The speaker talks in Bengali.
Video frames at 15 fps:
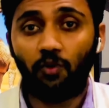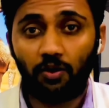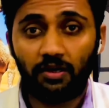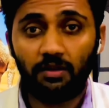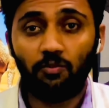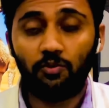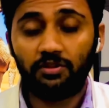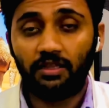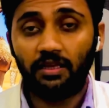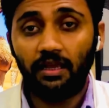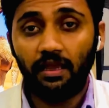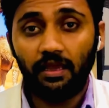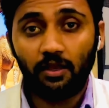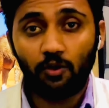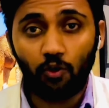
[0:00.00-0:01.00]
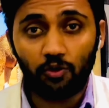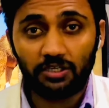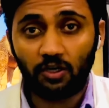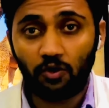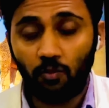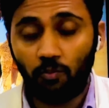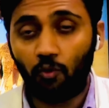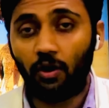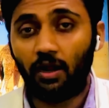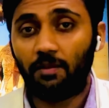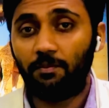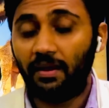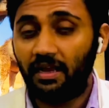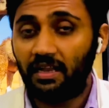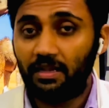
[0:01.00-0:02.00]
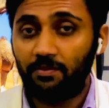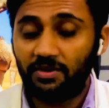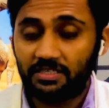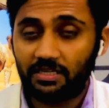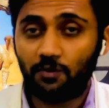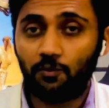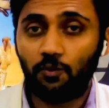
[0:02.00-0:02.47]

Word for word: পক্ষের মধ্যে এই কন্ট্রাক্ট অফ ওয়ার্ক বা এগ্রিমেন্টটা